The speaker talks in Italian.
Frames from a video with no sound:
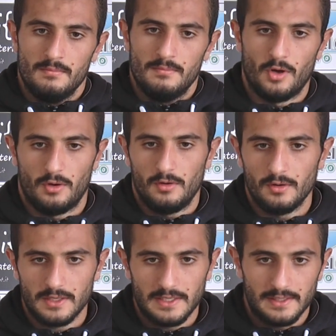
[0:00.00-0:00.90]
No,
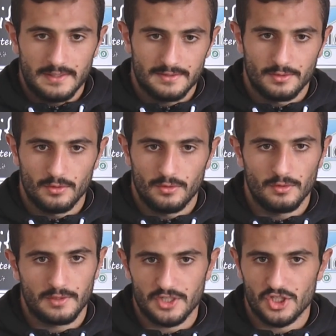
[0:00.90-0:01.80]
ora
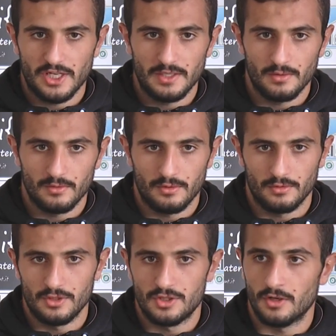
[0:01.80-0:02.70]
sto crescendo di
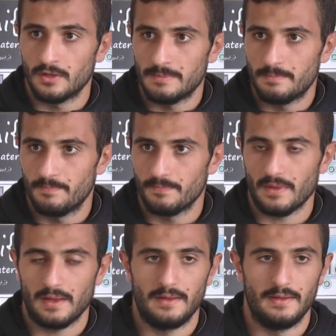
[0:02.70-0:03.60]
condizione,
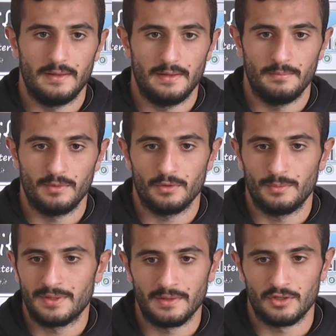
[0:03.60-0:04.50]
eh, mi sto
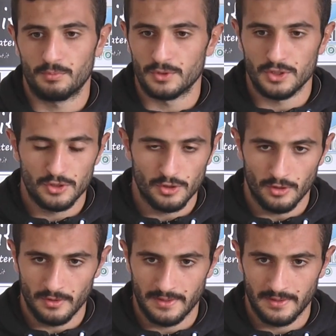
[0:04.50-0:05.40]
mettendo a
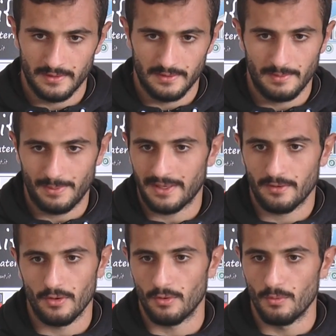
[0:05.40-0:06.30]
disposizione, da
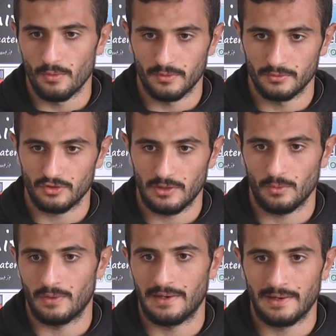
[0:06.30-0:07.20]
parecchio che comunque non
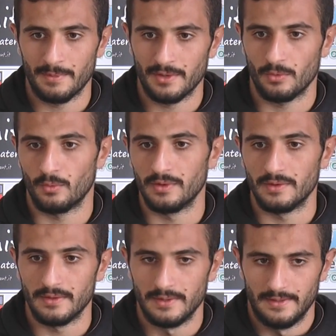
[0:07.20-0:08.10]
salto un allenamento,
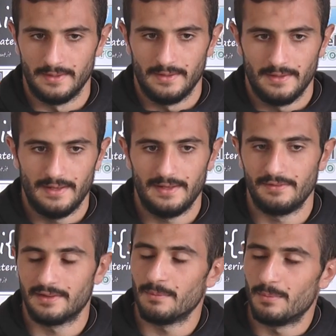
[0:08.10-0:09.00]
quindi è
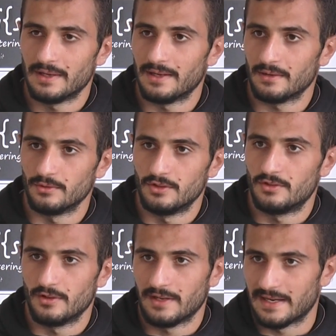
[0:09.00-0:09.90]
inevitabile che la
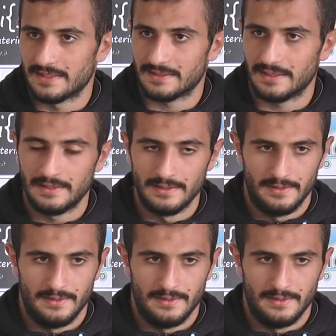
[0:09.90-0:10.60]
condizione cresca.